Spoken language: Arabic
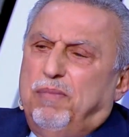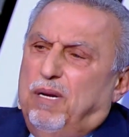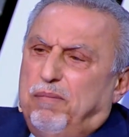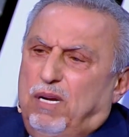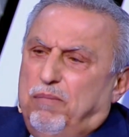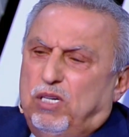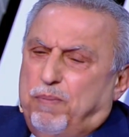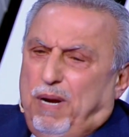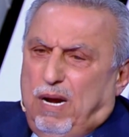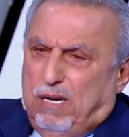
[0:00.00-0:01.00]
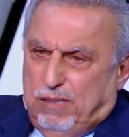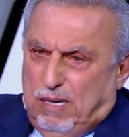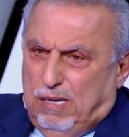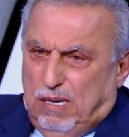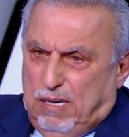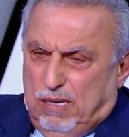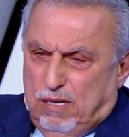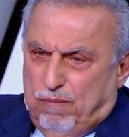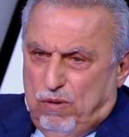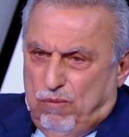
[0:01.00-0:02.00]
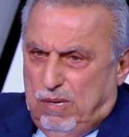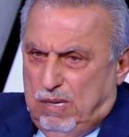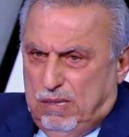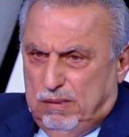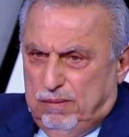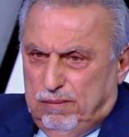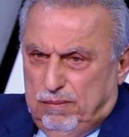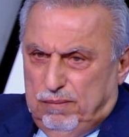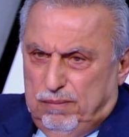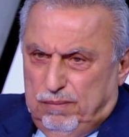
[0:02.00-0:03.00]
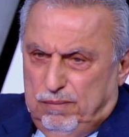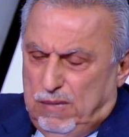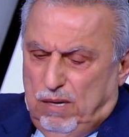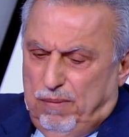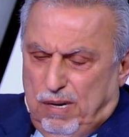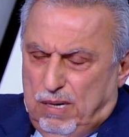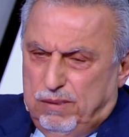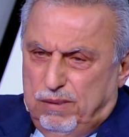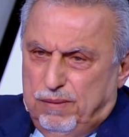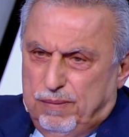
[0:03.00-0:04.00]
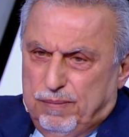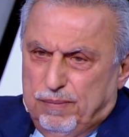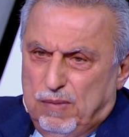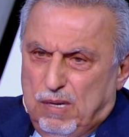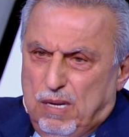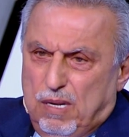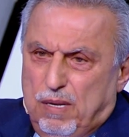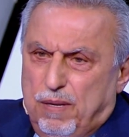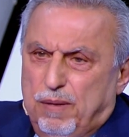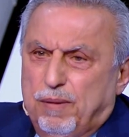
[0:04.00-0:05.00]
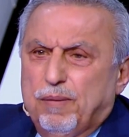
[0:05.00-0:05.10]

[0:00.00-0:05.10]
ما مش بحاجه انا لاني اتمول لا ماني بحاجه ممكن